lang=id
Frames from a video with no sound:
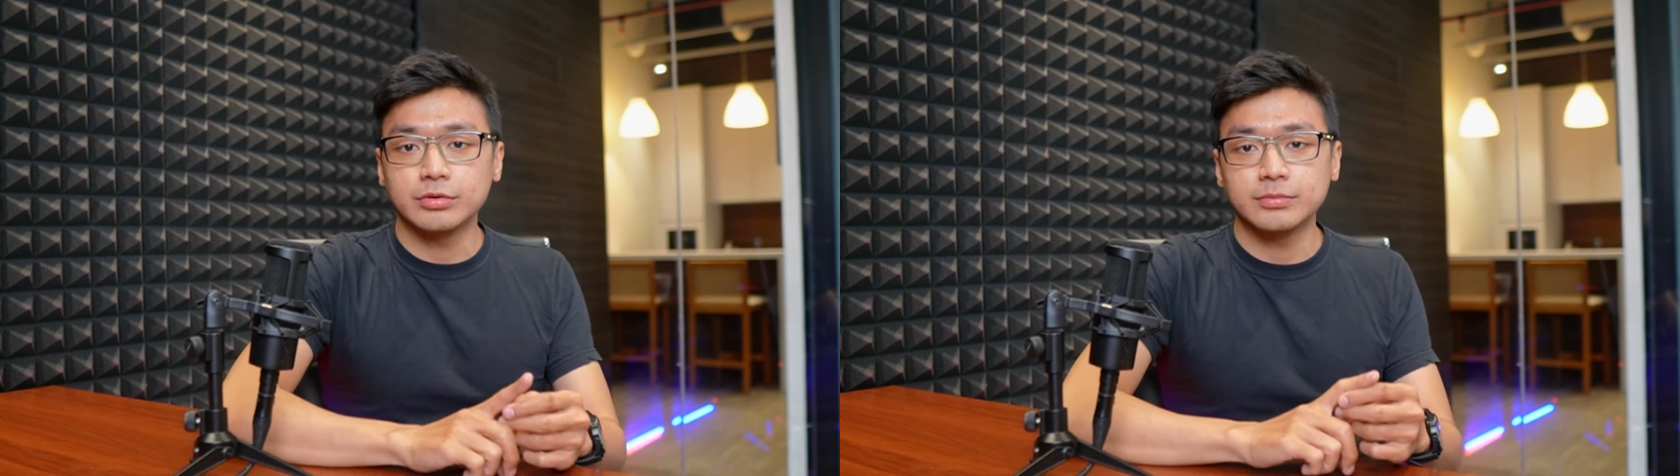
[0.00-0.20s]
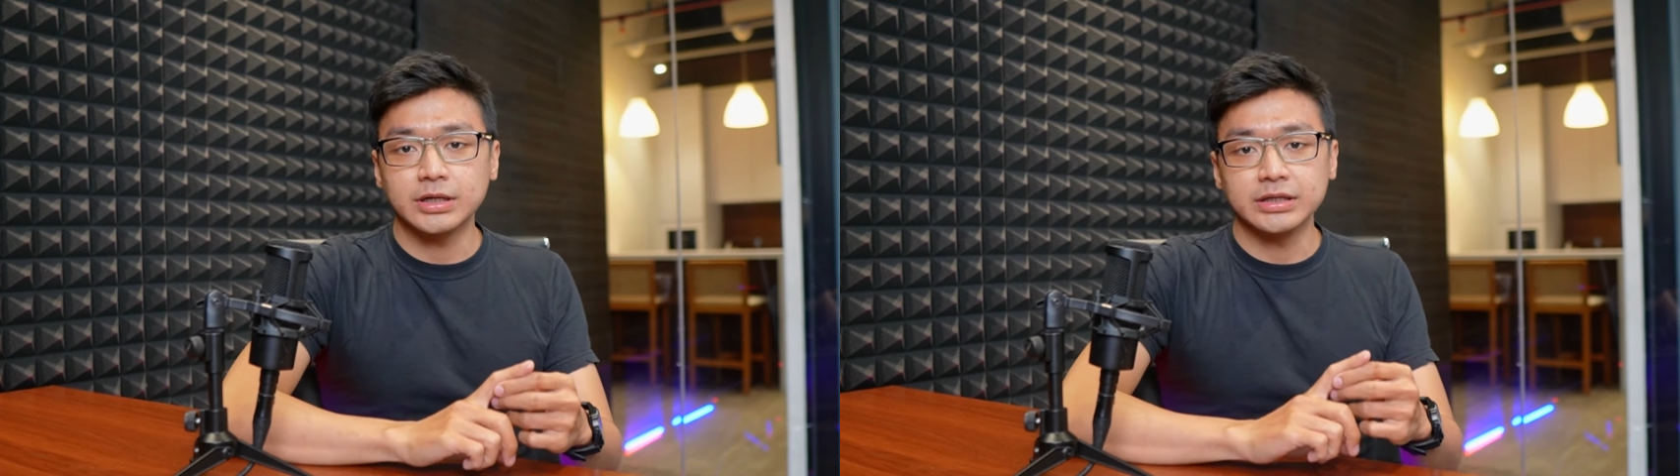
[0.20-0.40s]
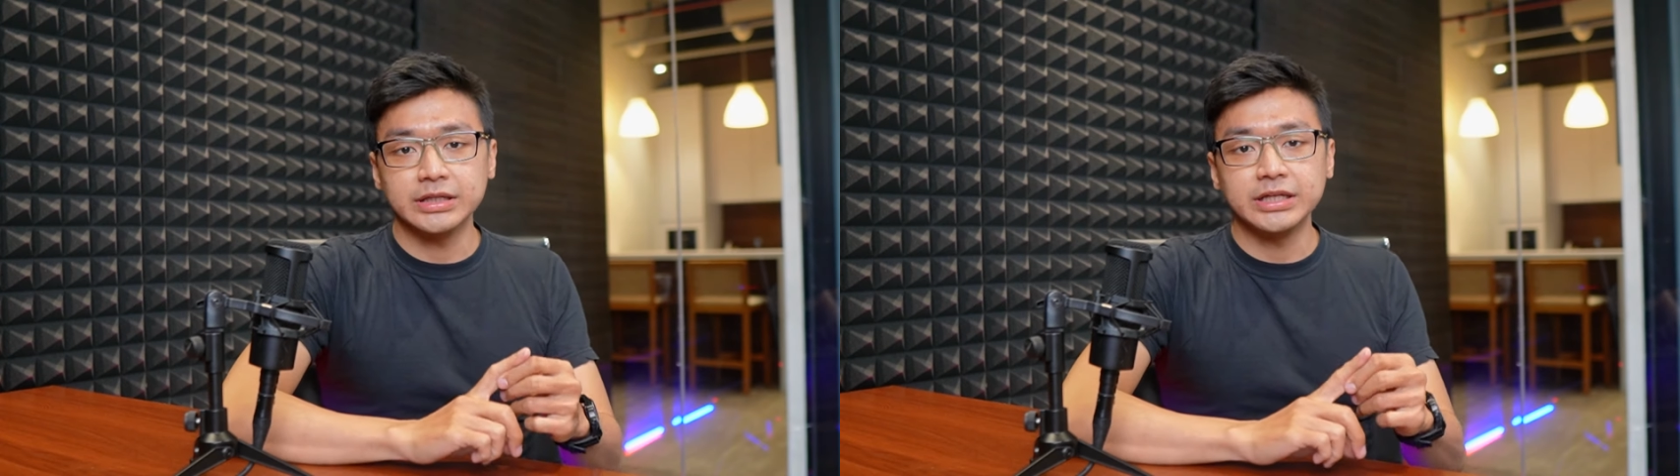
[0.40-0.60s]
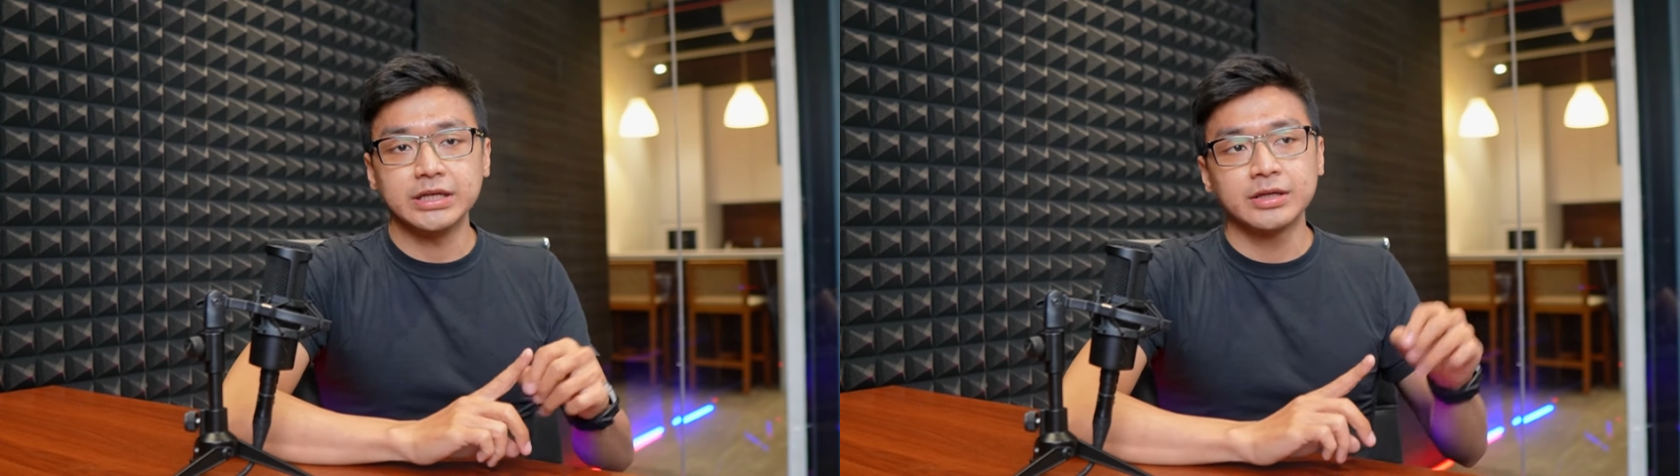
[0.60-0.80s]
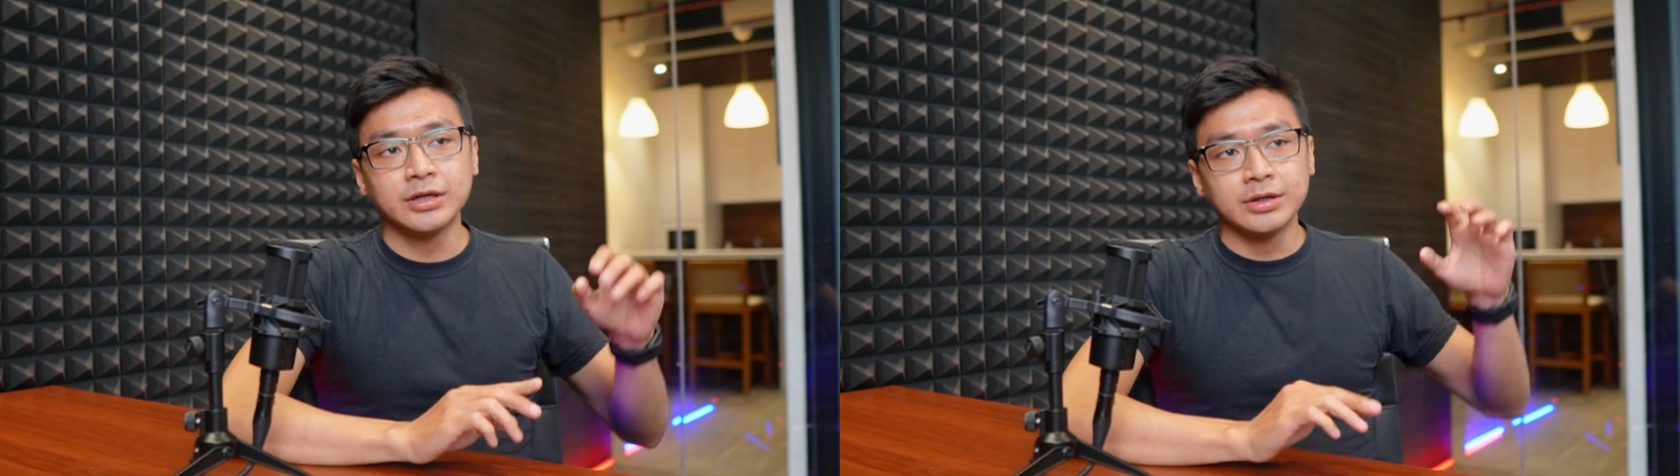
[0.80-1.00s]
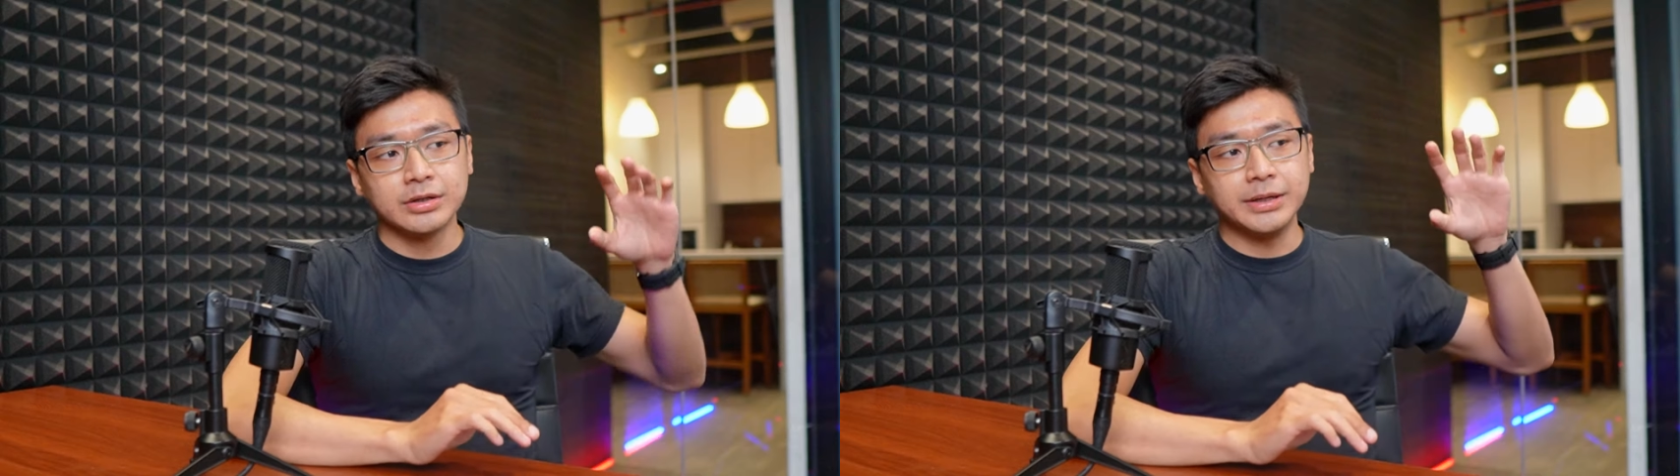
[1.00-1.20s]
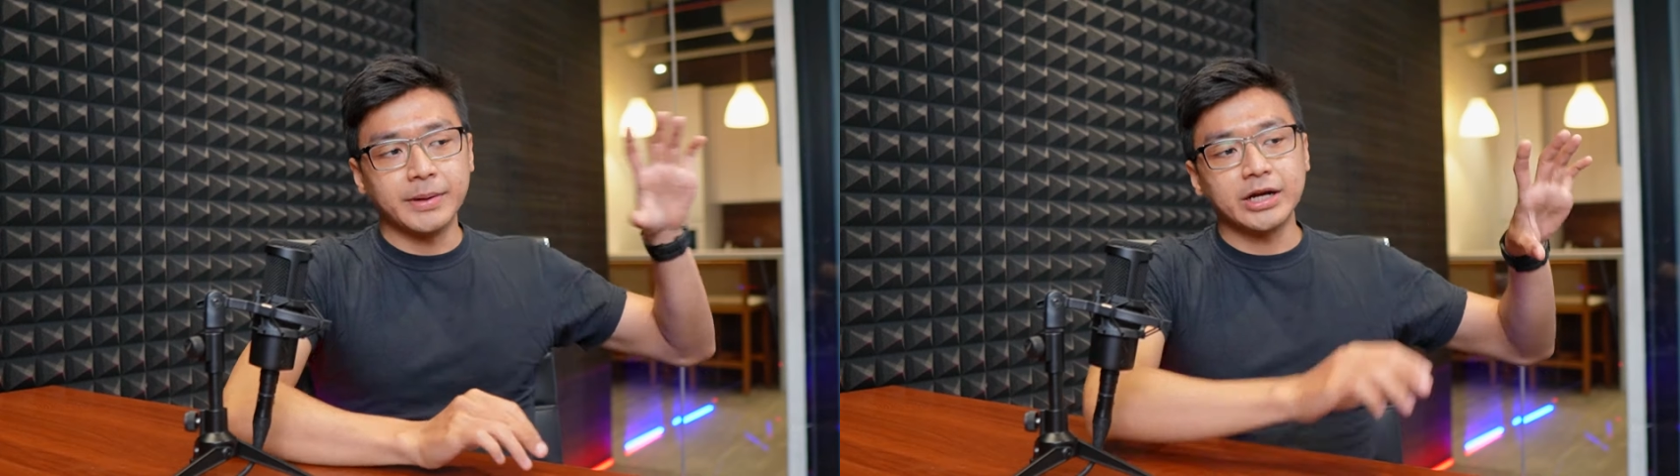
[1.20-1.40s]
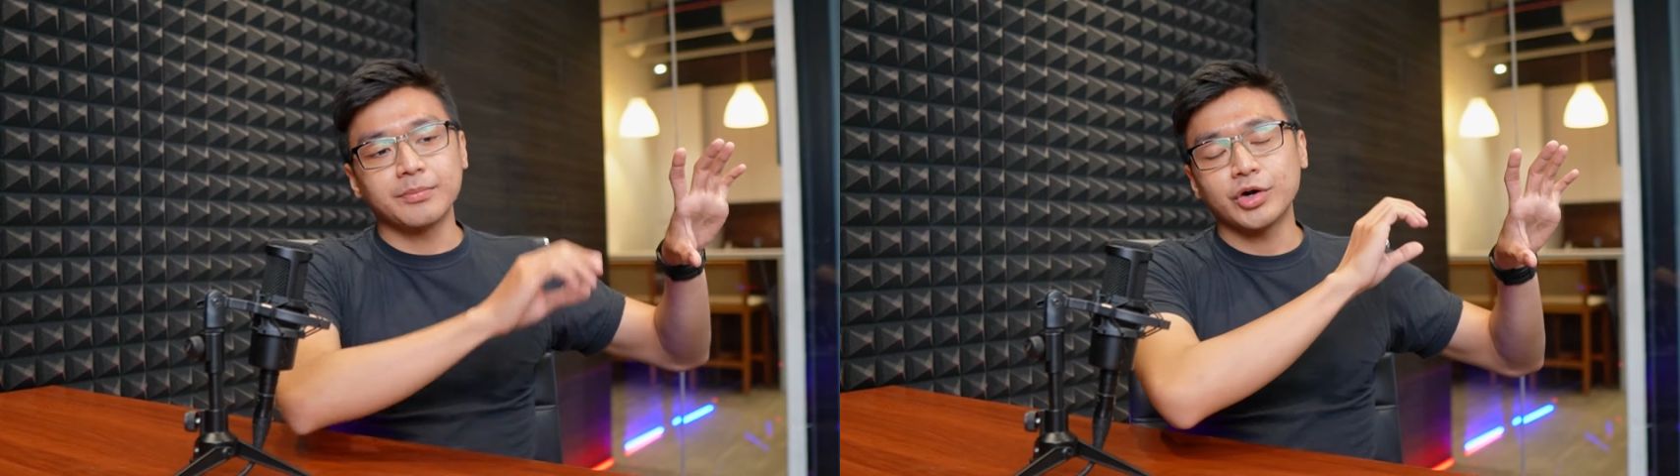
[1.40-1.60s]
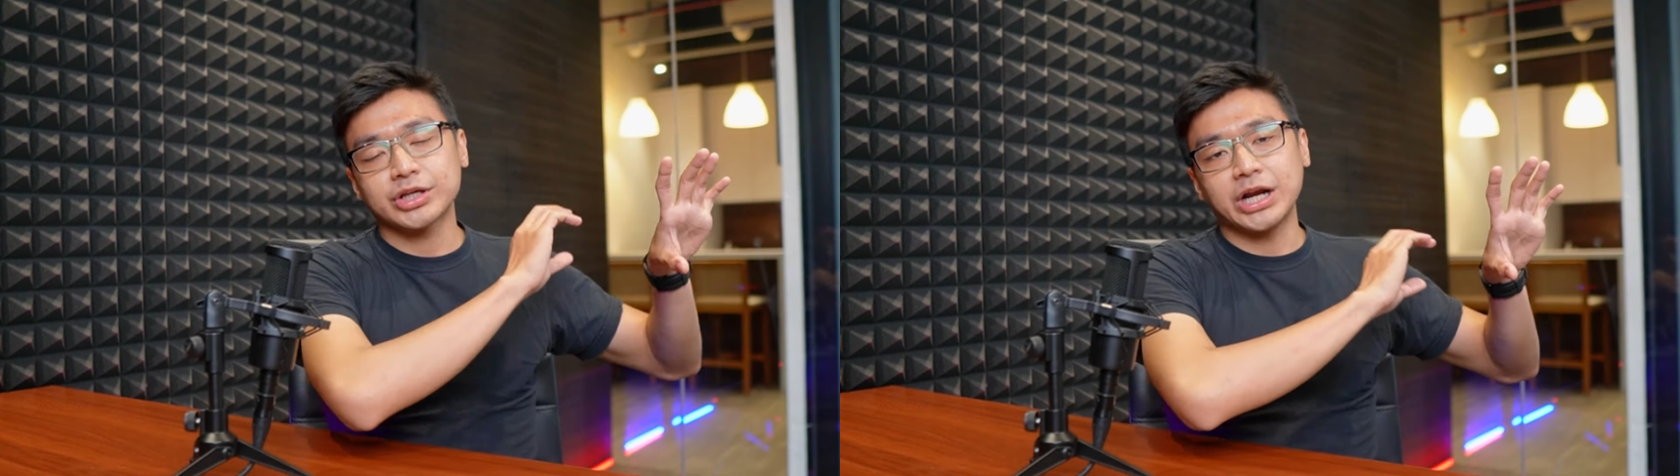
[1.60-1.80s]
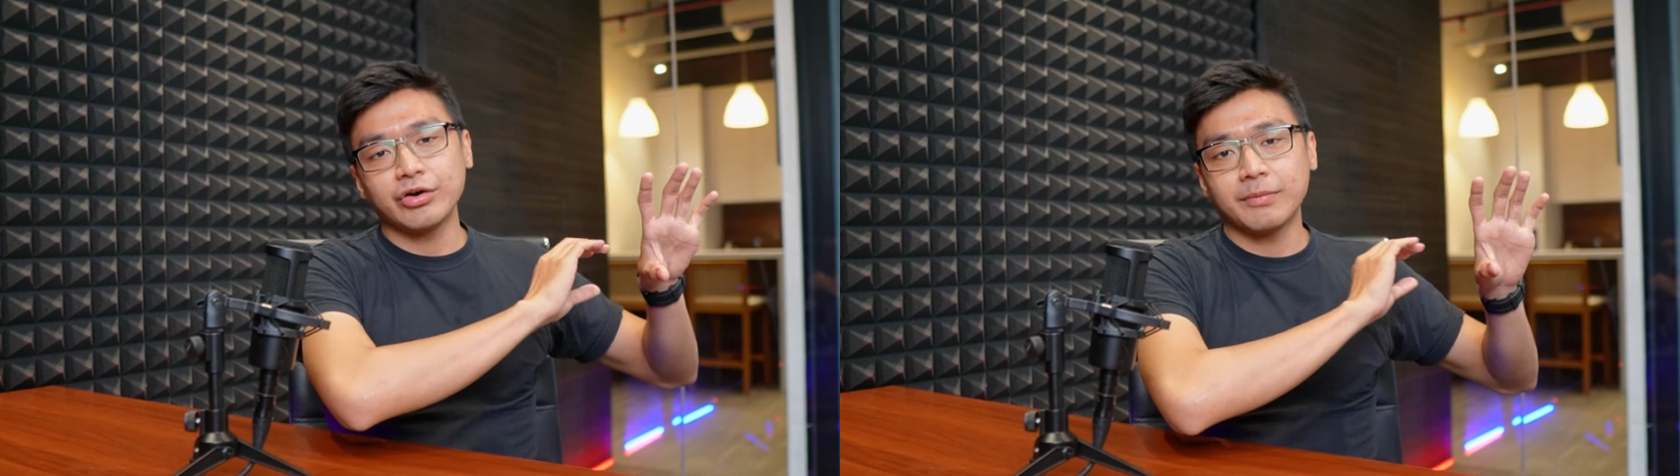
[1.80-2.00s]
bukan jadi di
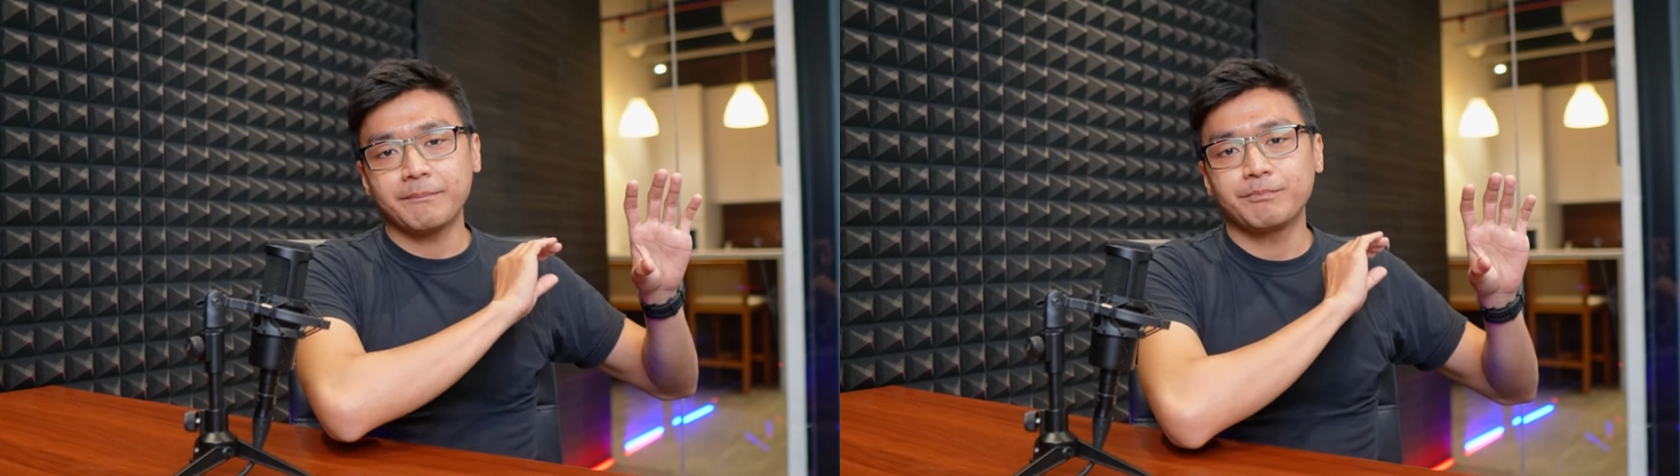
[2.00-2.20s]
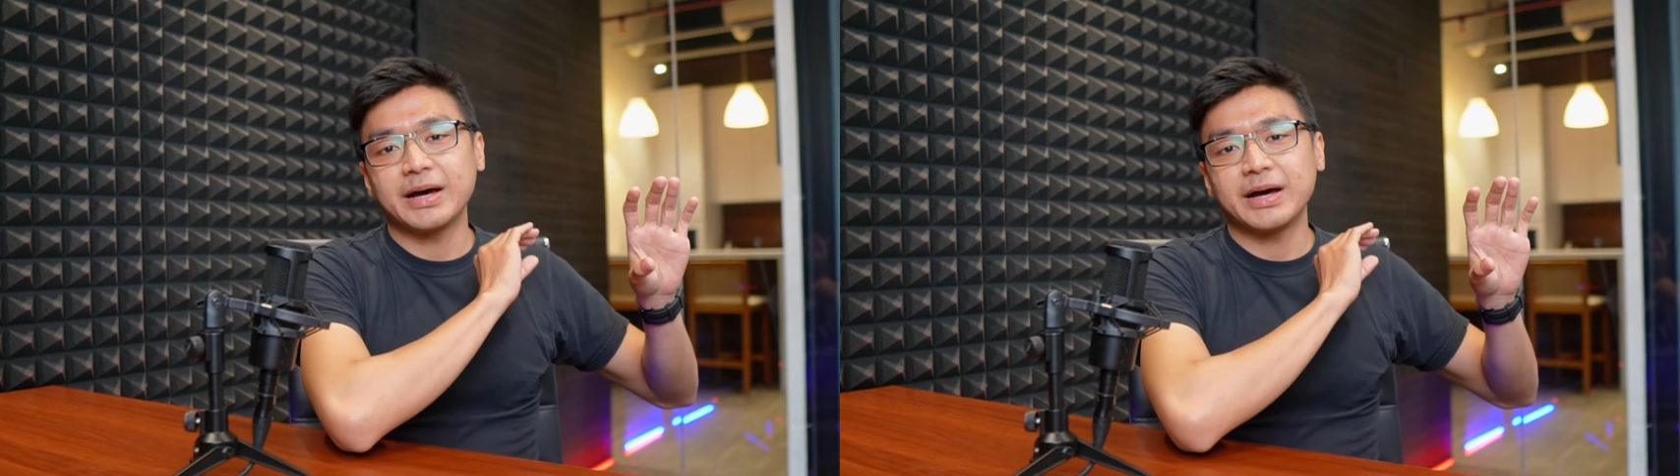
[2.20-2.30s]
motherboard kalian udah